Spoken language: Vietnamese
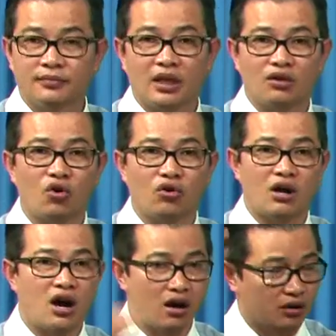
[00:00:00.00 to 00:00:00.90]
vô
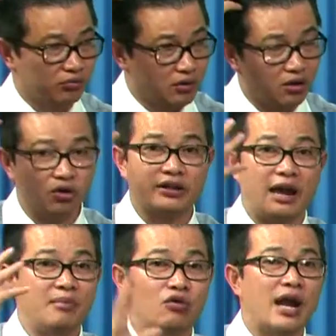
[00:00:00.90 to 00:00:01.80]
đó họ đục cái lỗ
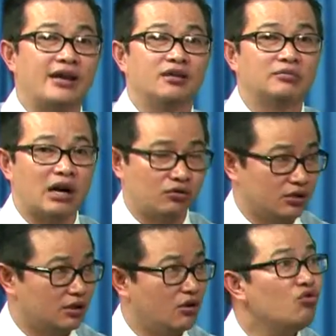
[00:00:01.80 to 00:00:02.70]
chảy máu đầy trong đầu
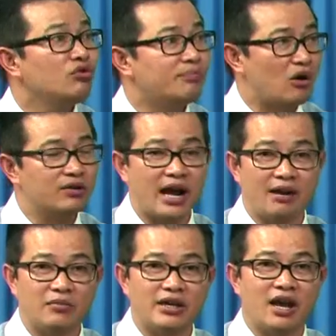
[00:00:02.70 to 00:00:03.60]
rồi hút máu
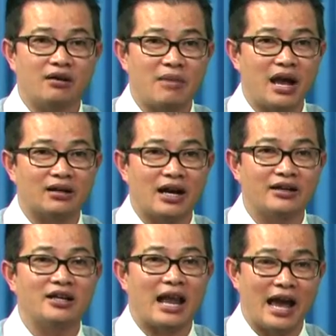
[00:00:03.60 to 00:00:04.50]
ra bây giờ bác đã
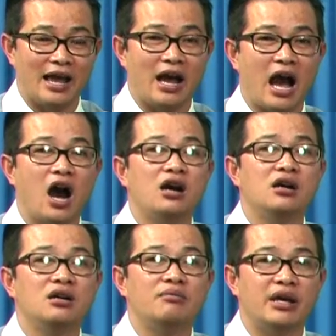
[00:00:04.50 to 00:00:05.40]
đi lại
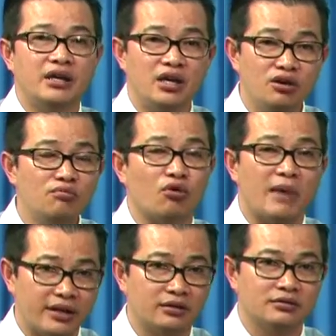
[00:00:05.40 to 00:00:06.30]
hơi bị yếu một
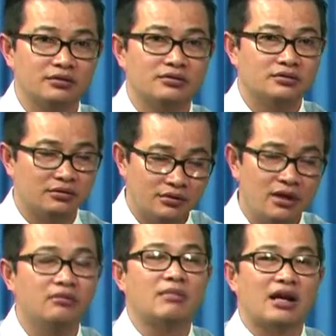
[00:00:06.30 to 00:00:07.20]
bên
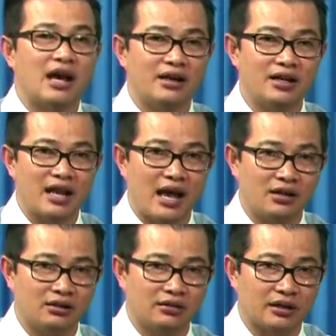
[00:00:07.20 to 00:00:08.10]
nhưng mà đã đi lại
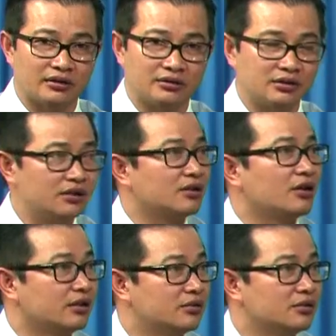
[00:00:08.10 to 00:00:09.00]
được rồi được rồi
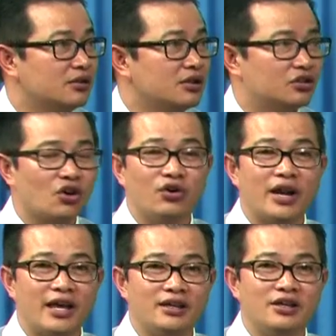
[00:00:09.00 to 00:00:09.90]
cho
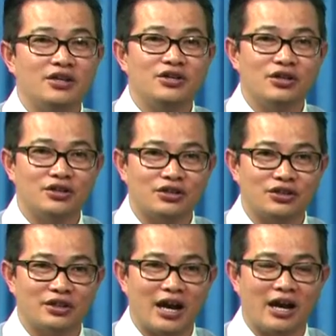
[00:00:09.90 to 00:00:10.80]
nên những cái
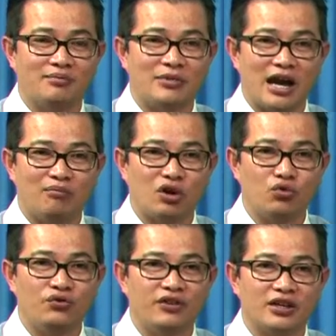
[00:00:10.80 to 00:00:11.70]
trường hợp nào mà
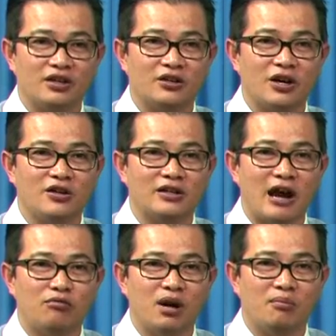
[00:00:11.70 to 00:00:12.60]
quý vị có cơn đau mà